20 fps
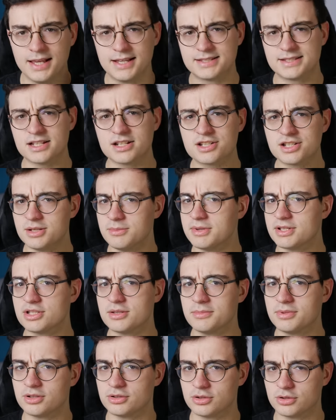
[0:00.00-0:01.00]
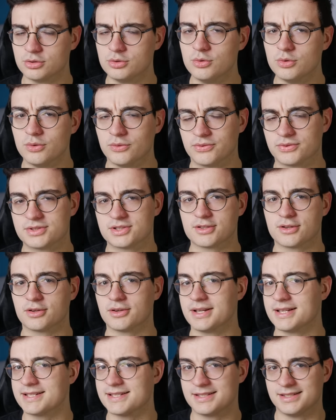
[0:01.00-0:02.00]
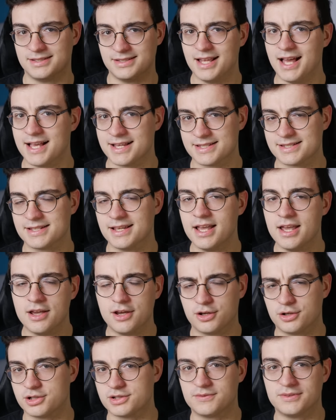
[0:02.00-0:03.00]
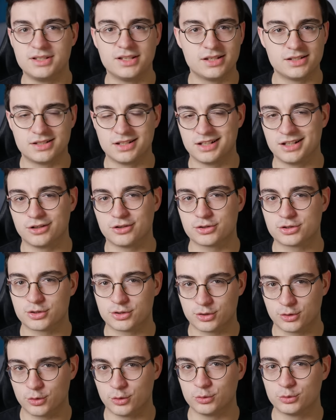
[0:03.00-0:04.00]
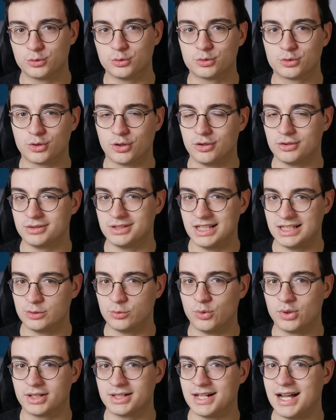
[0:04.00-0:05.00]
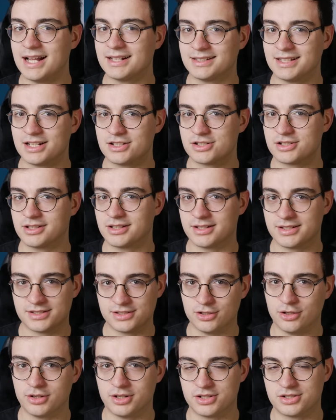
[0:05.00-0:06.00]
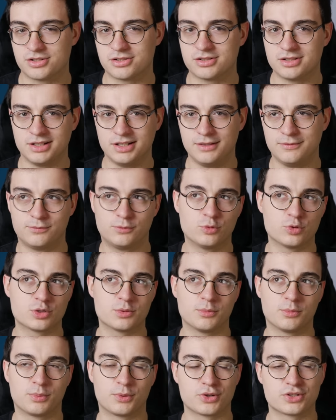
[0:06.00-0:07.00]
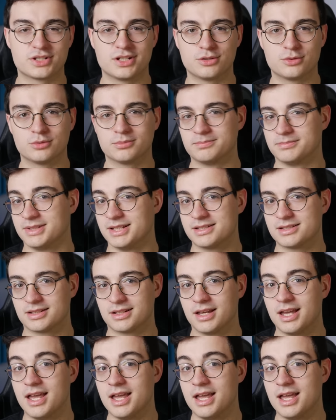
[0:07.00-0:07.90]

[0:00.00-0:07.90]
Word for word: Zacznijmy sobie od ogółów, co to jest NAS. Rozwinięcie tego skrótu to Network Attached Storage, czyli w dużym uproszczeniu dysk